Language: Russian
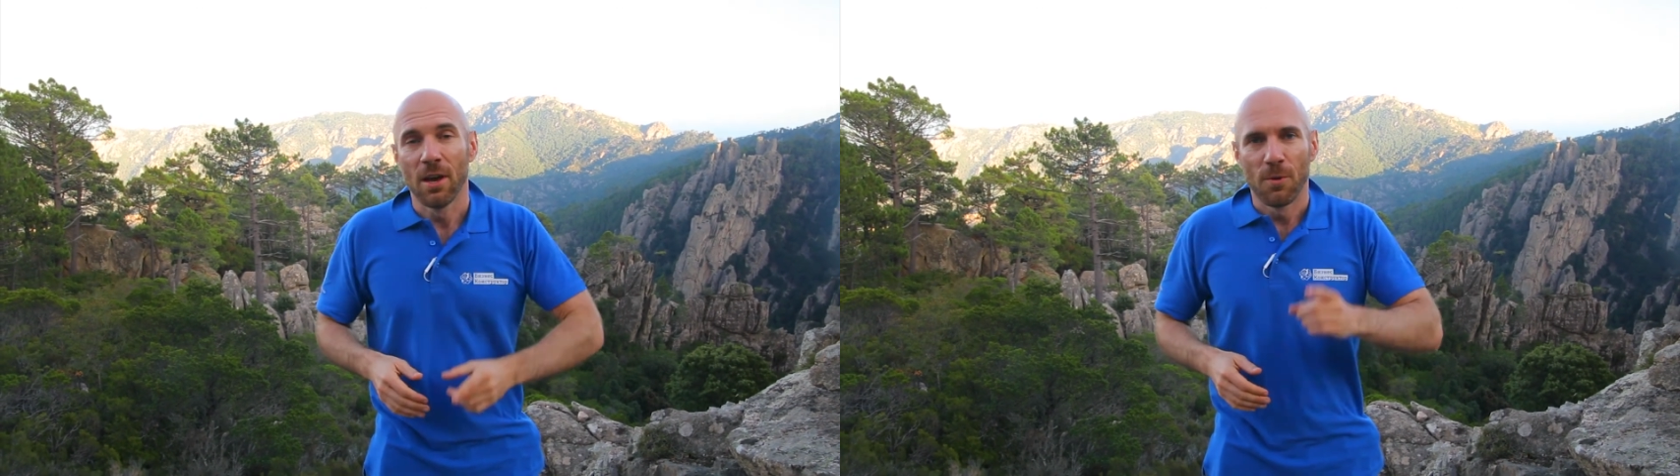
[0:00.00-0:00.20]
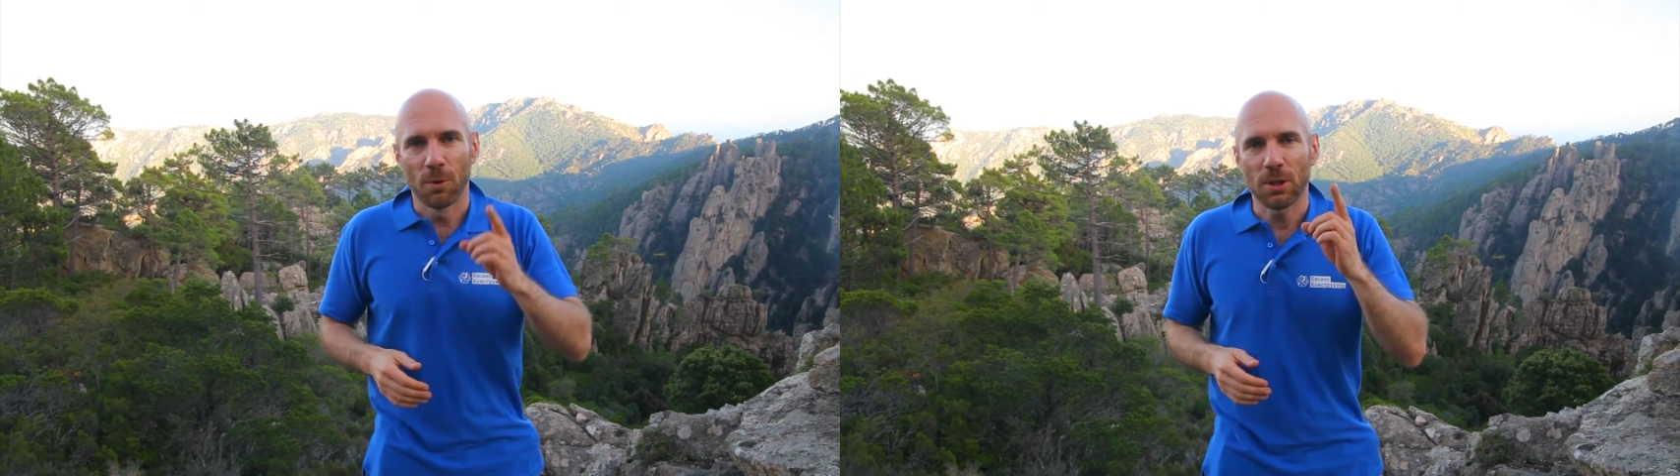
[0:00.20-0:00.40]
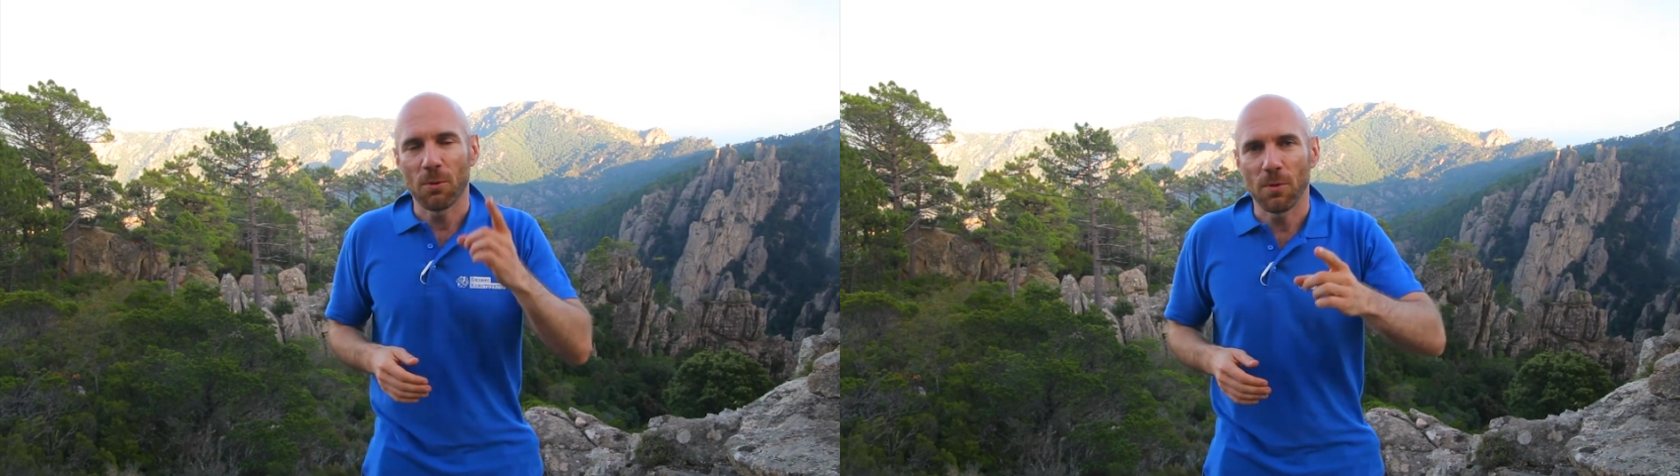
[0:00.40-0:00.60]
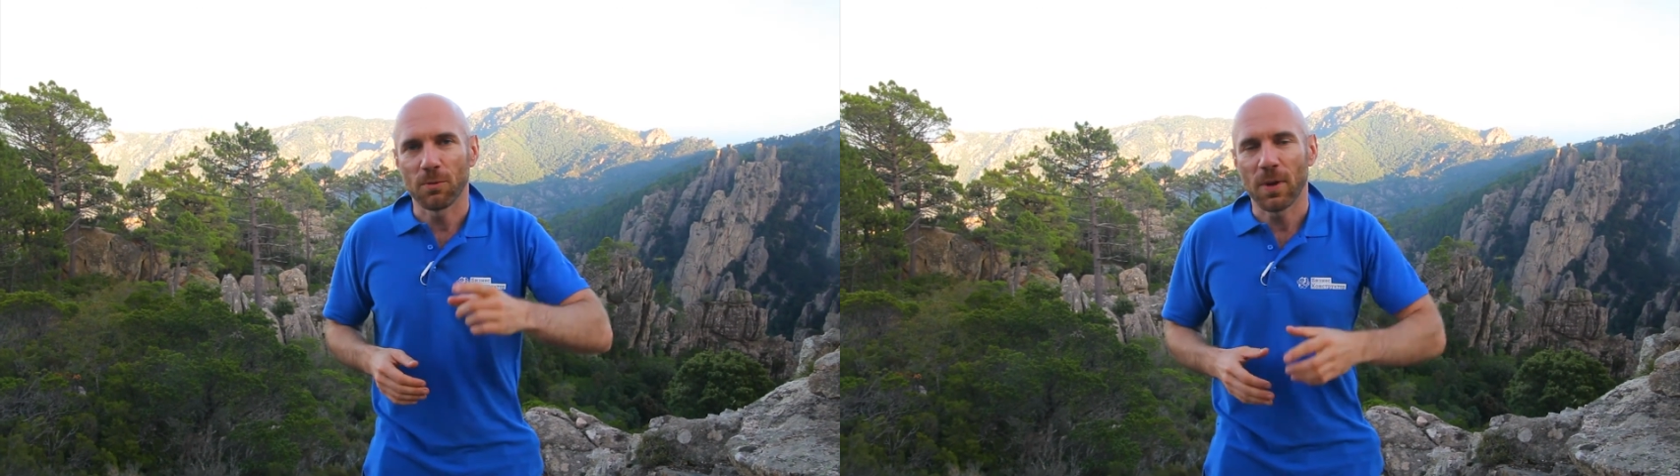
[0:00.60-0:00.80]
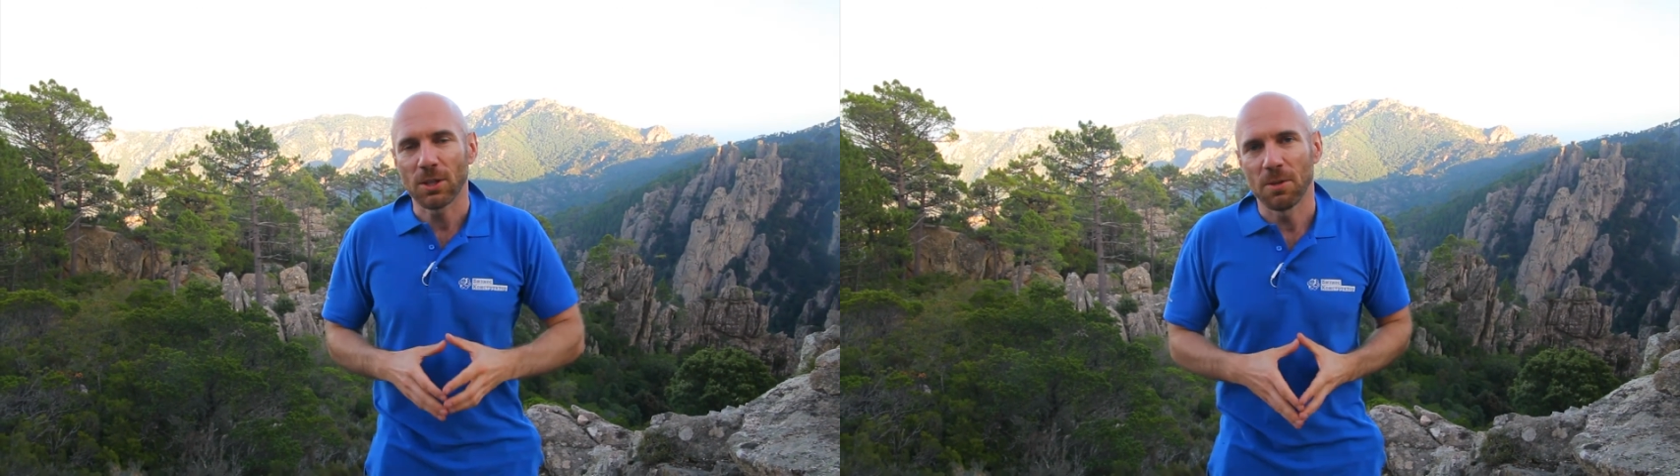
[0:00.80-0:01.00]
Вот такой вот
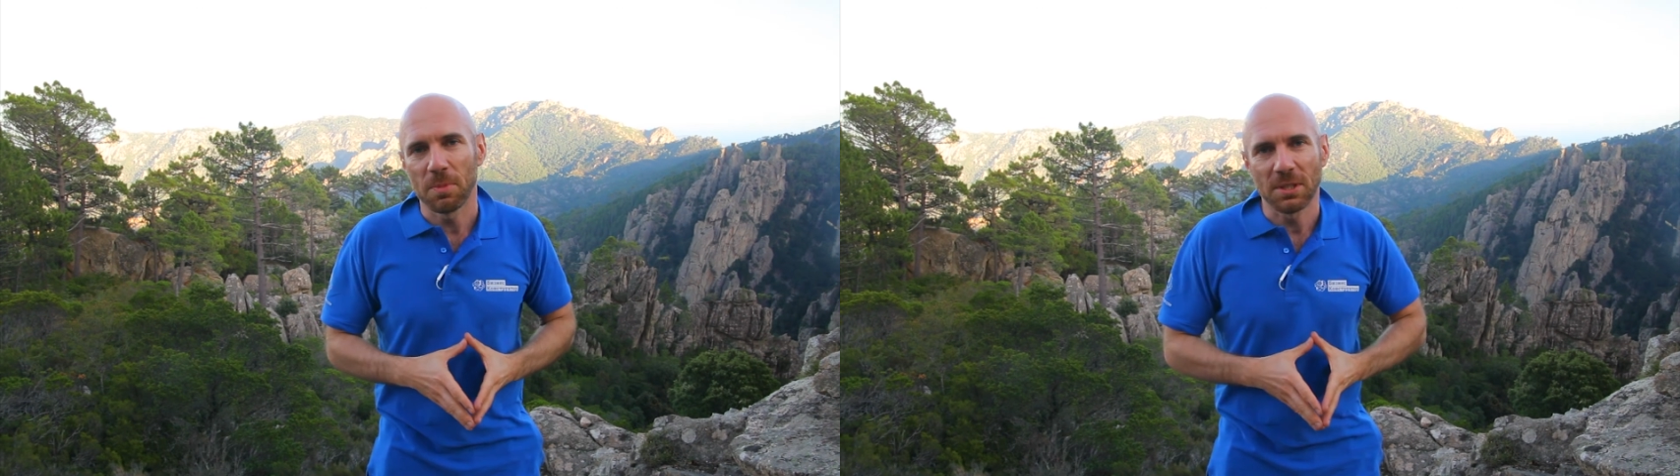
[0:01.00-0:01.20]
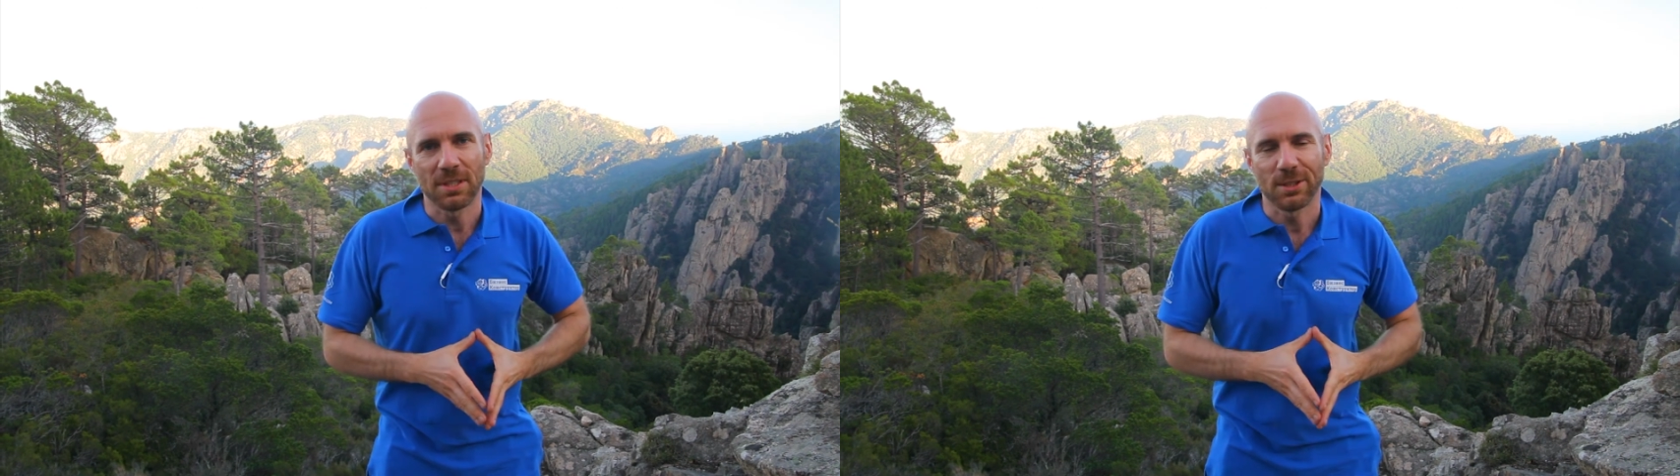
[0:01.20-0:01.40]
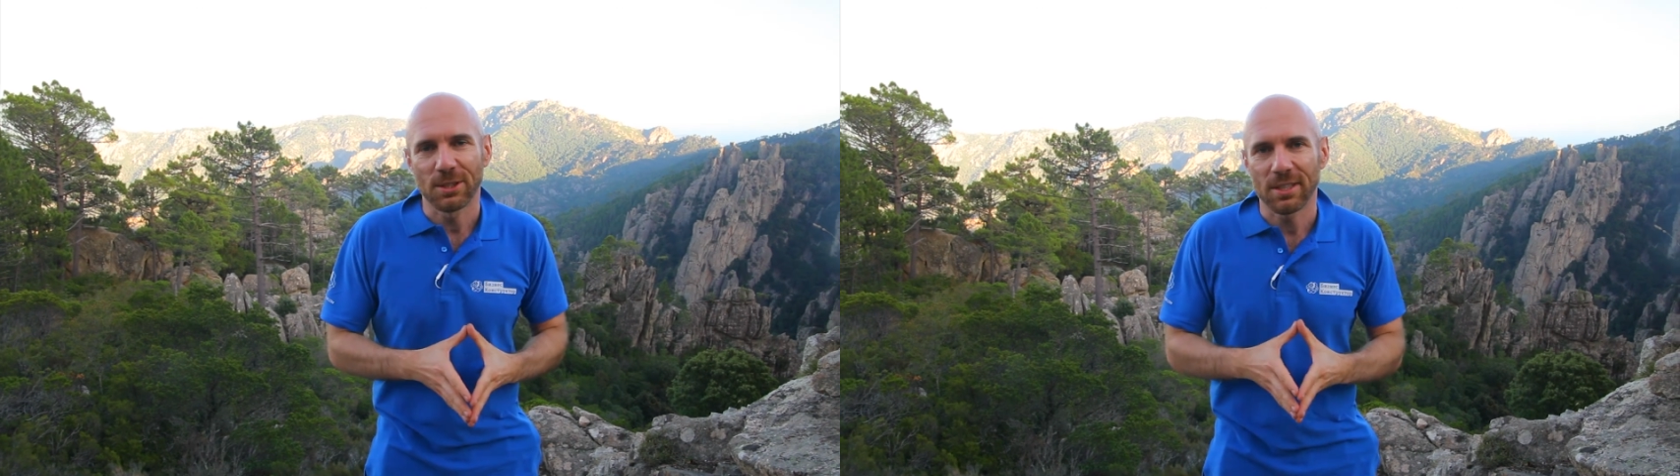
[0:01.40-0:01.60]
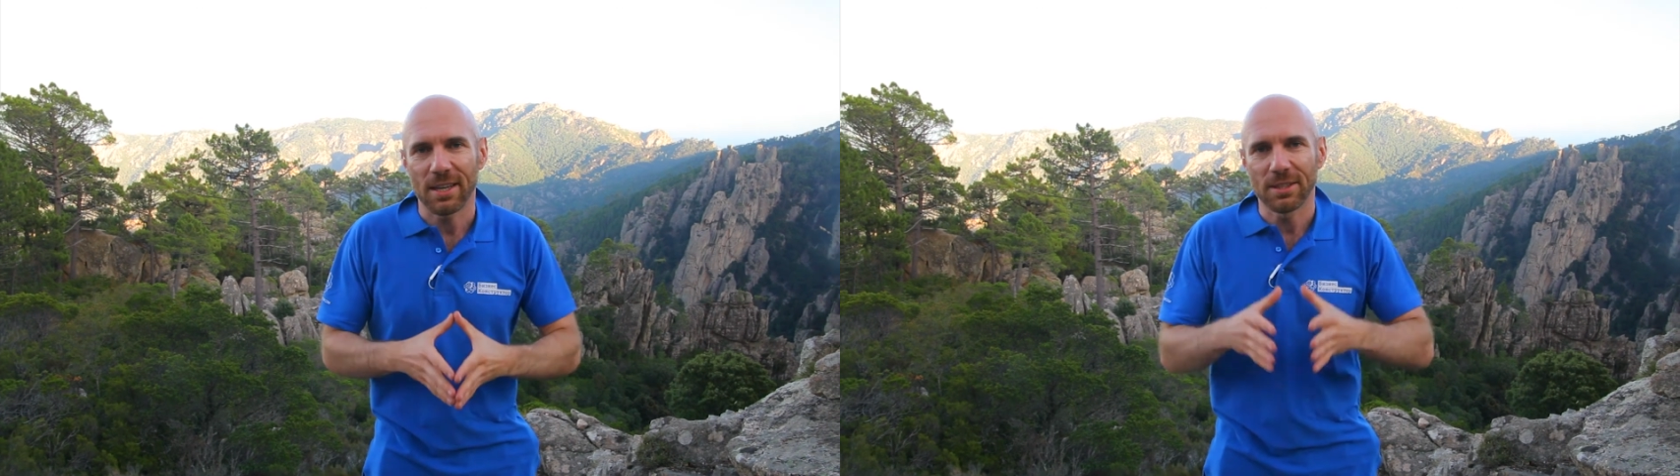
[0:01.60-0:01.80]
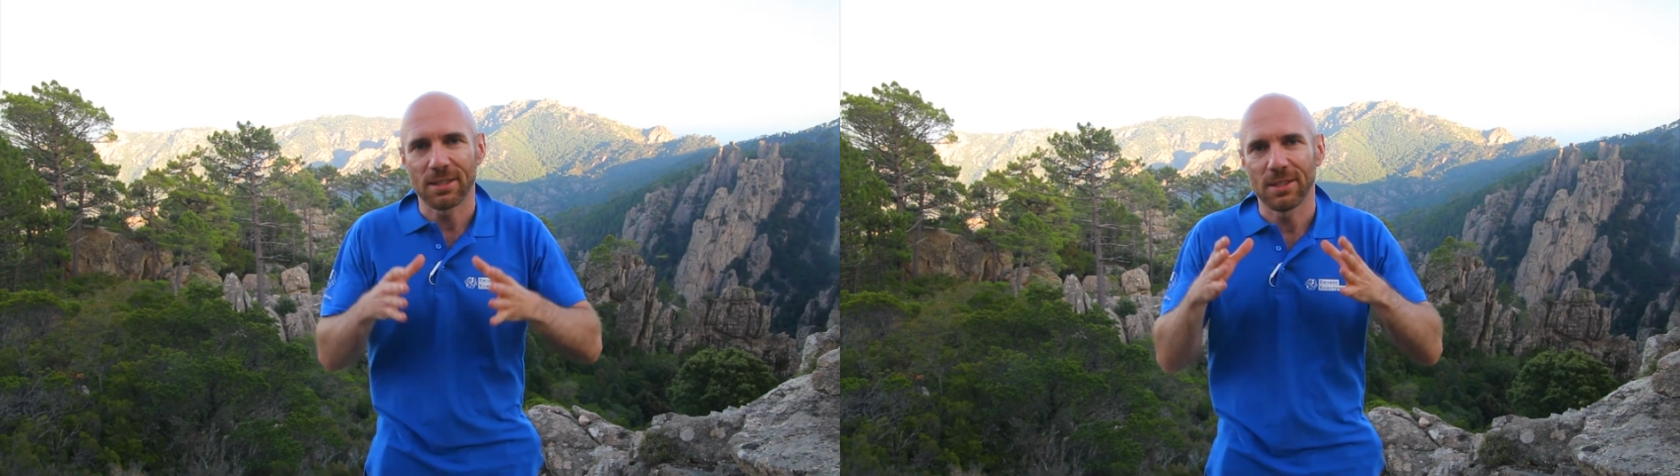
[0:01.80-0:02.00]
важный
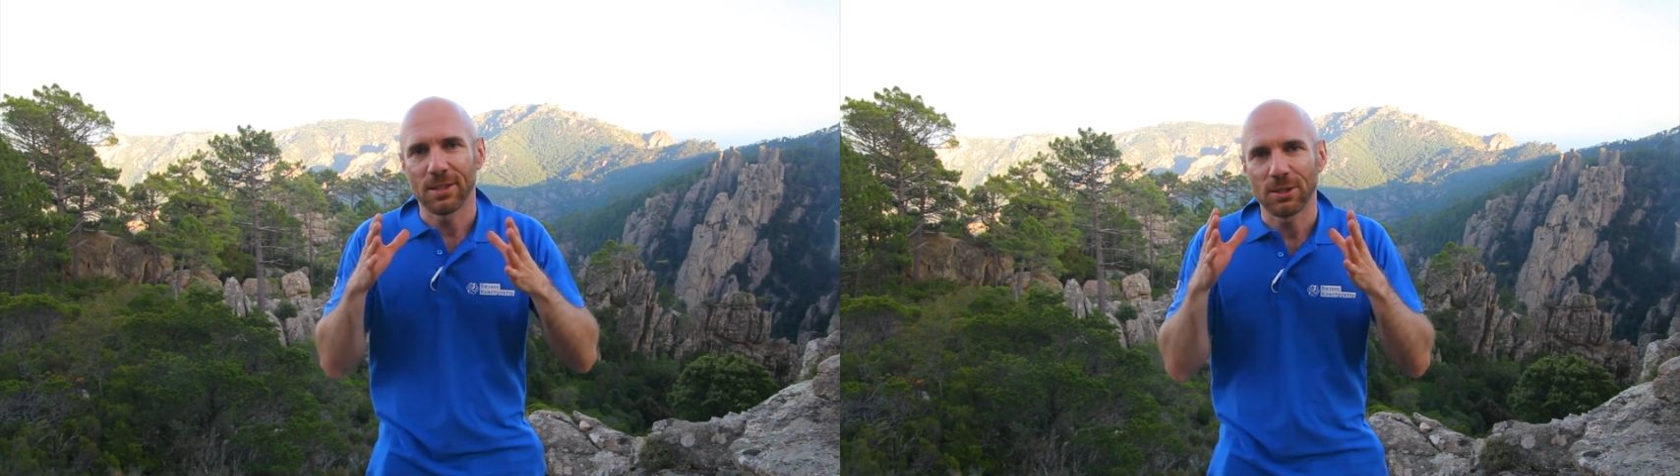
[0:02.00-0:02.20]
бизнес-инсайт э,